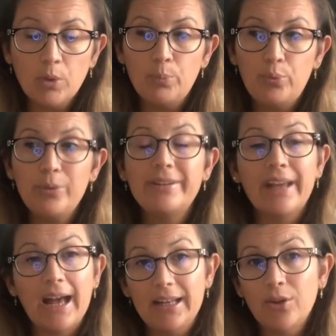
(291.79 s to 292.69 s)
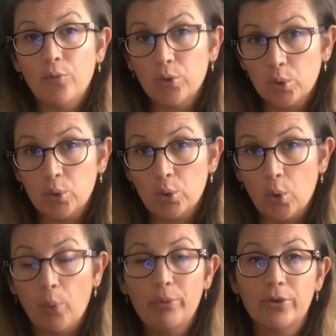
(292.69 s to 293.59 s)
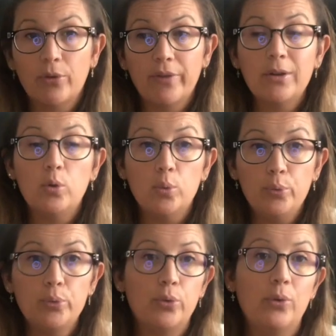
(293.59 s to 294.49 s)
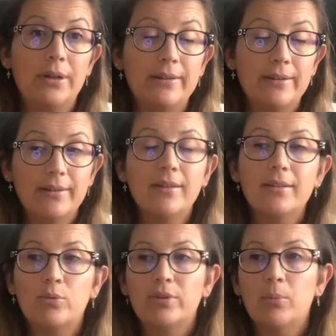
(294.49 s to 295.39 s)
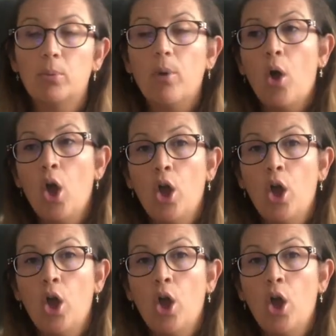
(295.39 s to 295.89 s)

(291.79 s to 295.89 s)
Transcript: puissent aller dans votre corps. Puisqu'en fait le but de l'intestin, c'est tout simplement